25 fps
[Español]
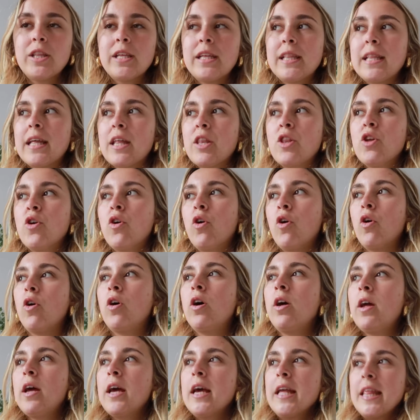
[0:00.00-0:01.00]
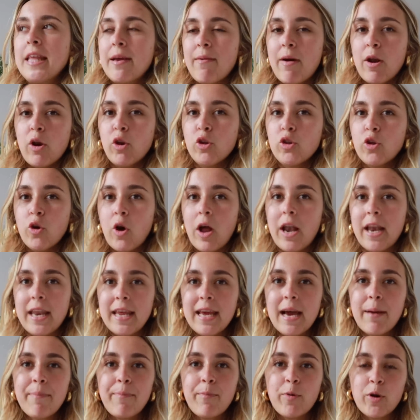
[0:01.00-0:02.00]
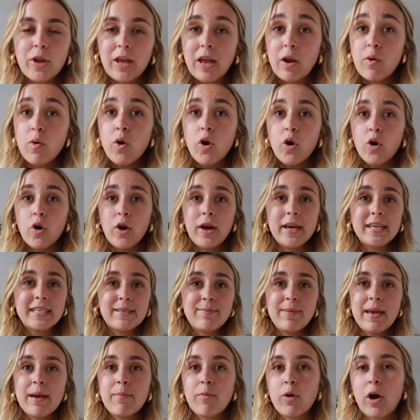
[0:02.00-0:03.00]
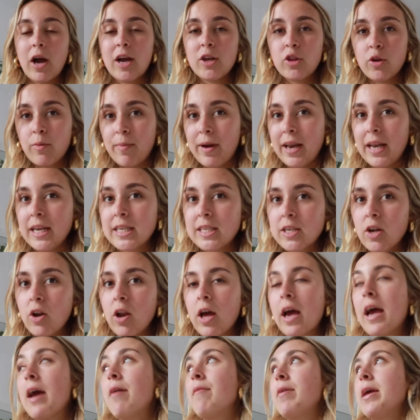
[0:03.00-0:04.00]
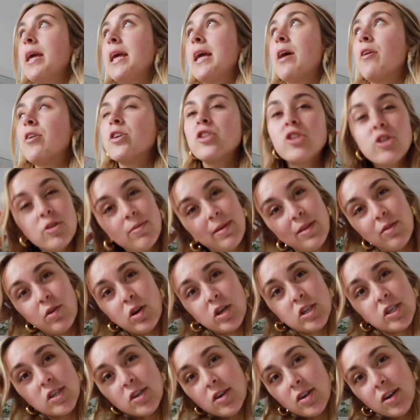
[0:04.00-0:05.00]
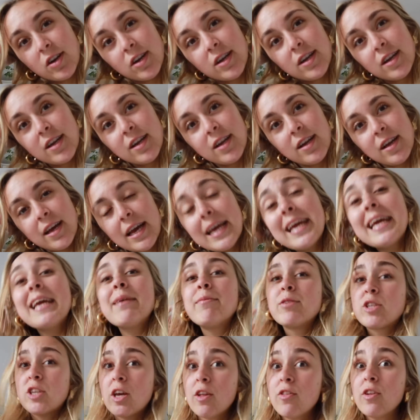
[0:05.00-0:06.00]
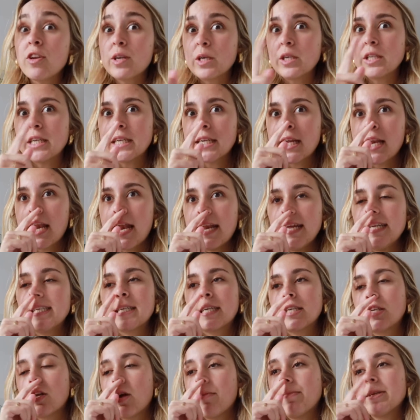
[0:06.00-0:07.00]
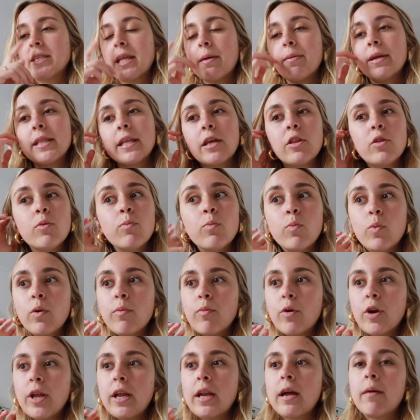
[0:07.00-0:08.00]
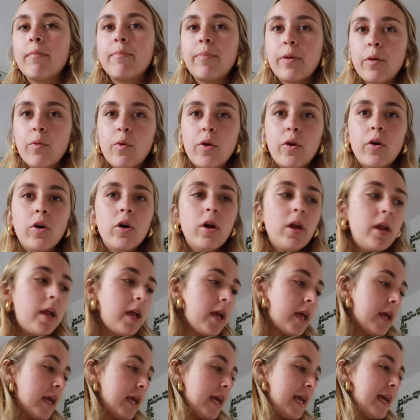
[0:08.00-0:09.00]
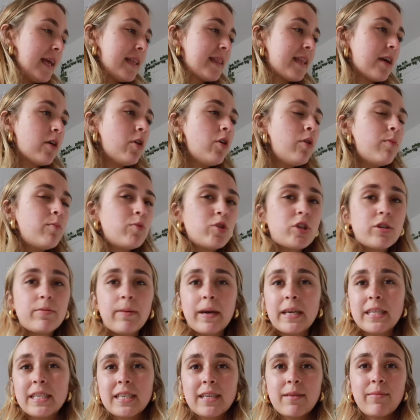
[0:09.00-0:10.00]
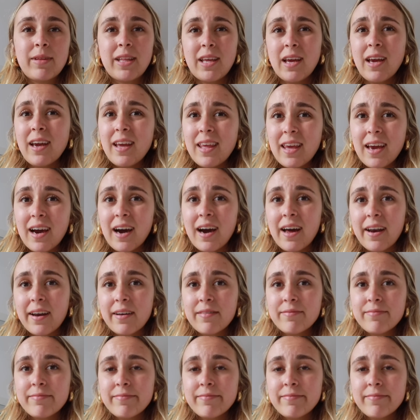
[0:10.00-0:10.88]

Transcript: intentando llevarlo todo al día porque luego es mi época de tomar el sol heavy y ahora estoy tomando el sol. Y me estoy dando las gotas de clarins, que es lo que me está manteniendo muy morena. Pero bueno, eh, tengo muchos paquetes que me tienen que llegar.